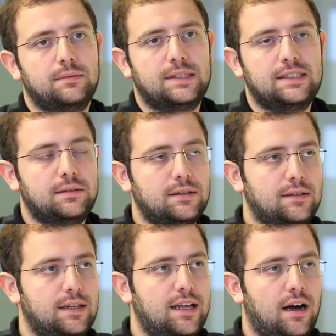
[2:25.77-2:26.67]

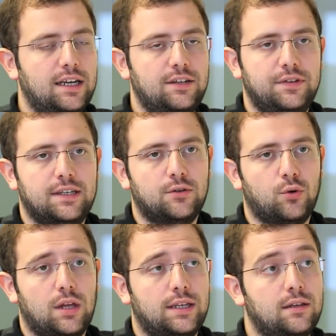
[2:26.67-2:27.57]
Sizinle aynı fikirde
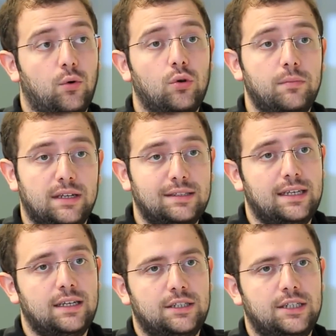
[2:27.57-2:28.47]
olan ya da olmayan
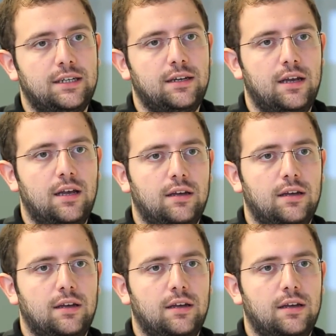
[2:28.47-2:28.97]
seyirciyi